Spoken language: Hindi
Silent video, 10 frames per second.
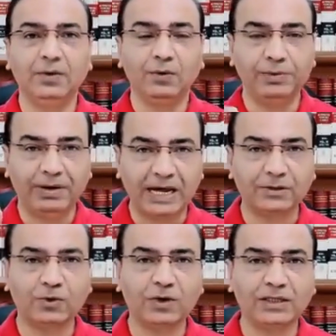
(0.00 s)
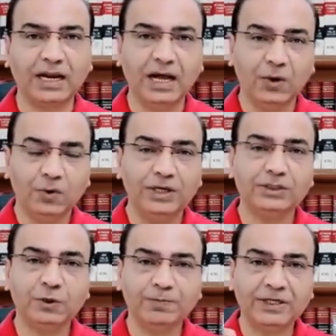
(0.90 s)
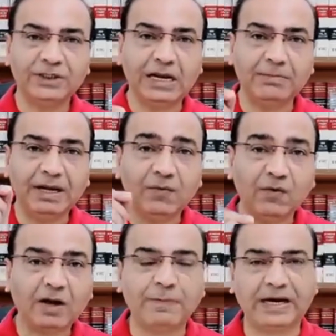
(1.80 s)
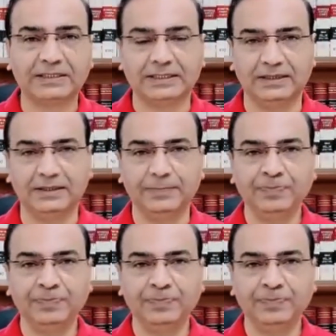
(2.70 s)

उन भारत को खतरा उन्नीस के वक्त एक्ट से है